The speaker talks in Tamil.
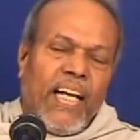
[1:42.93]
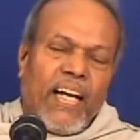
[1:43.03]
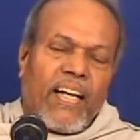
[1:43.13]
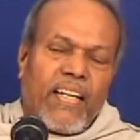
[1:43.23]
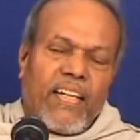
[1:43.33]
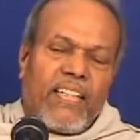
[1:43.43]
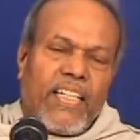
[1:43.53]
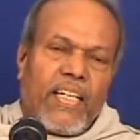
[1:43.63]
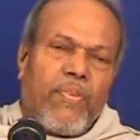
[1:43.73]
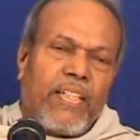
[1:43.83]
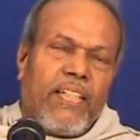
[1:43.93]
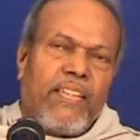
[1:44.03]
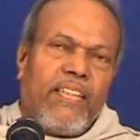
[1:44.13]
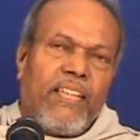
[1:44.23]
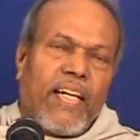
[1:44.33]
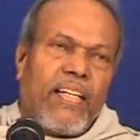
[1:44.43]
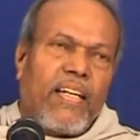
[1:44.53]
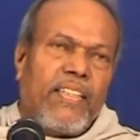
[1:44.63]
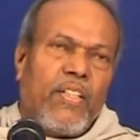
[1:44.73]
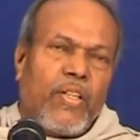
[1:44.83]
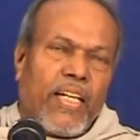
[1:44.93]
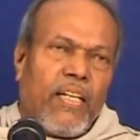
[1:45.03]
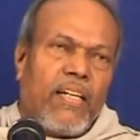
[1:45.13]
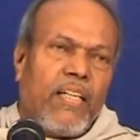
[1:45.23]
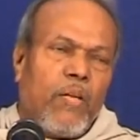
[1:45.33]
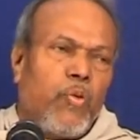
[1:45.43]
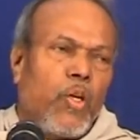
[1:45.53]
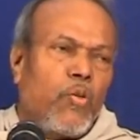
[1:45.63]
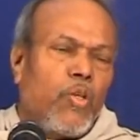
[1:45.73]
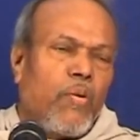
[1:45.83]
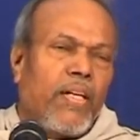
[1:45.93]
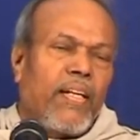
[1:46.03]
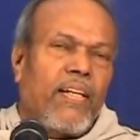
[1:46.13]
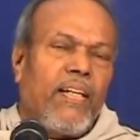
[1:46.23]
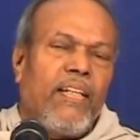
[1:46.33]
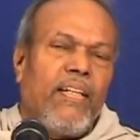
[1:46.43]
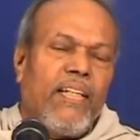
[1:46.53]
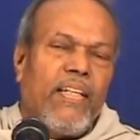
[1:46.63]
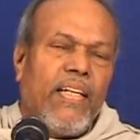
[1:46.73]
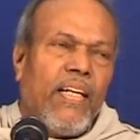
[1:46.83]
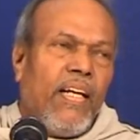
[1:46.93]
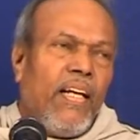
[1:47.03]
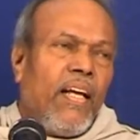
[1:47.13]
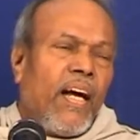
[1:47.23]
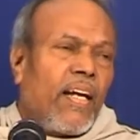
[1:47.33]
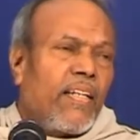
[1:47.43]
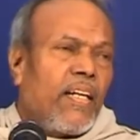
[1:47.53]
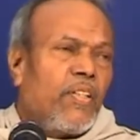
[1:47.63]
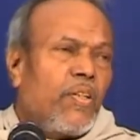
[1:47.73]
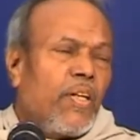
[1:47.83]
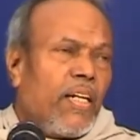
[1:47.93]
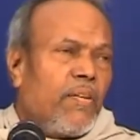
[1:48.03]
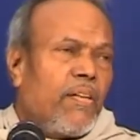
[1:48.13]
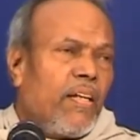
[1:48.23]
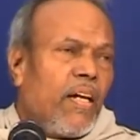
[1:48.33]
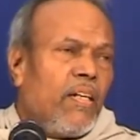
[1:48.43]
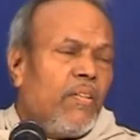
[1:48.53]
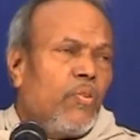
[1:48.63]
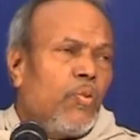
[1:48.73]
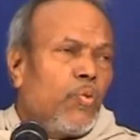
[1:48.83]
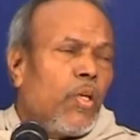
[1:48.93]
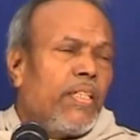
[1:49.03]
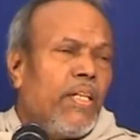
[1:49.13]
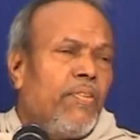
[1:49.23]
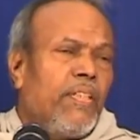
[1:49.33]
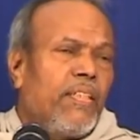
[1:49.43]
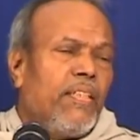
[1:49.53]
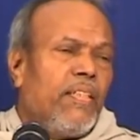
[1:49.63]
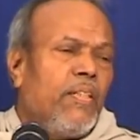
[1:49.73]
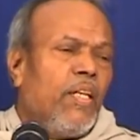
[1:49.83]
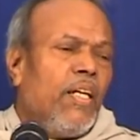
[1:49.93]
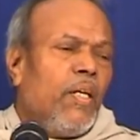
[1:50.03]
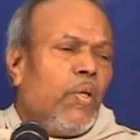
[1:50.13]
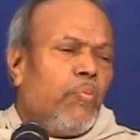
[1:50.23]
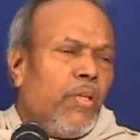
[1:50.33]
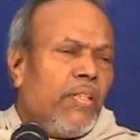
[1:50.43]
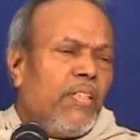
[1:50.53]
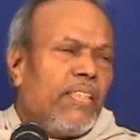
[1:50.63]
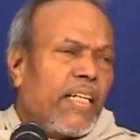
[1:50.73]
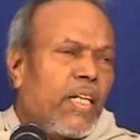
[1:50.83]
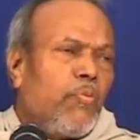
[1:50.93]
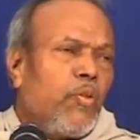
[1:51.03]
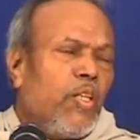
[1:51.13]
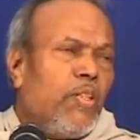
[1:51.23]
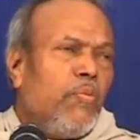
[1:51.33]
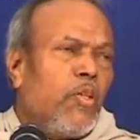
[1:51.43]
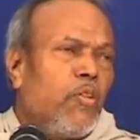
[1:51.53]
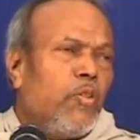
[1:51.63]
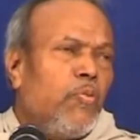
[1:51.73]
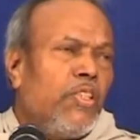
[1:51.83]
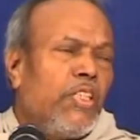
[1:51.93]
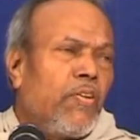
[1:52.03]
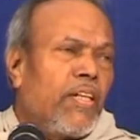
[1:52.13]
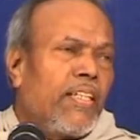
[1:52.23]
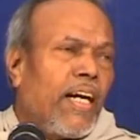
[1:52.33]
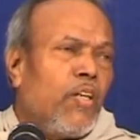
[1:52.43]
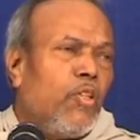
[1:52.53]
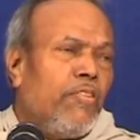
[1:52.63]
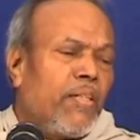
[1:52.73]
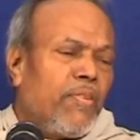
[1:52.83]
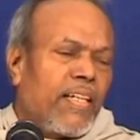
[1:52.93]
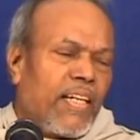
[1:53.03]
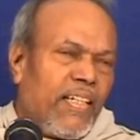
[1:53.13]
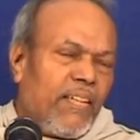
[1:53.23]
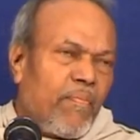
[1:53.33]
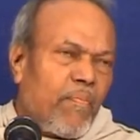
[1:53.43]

அன்னதானம் செய்கிற மக்களுக்கு அன்னதானம் செய்யக்கூடிய எண்ணெய் இருந்தால் புலால் உண்ண மாட்டார்கள் அன்னதானம் செய்யக்கூடிய எண்ணெய் இருந்தால் குலை தெய்வத்துக்கு சக்கரை பொங்கல் வெண்பொங்கல் பூஜை செய்வர்கள் ஆடுகொழி வாட்ட மாட்டார்கள்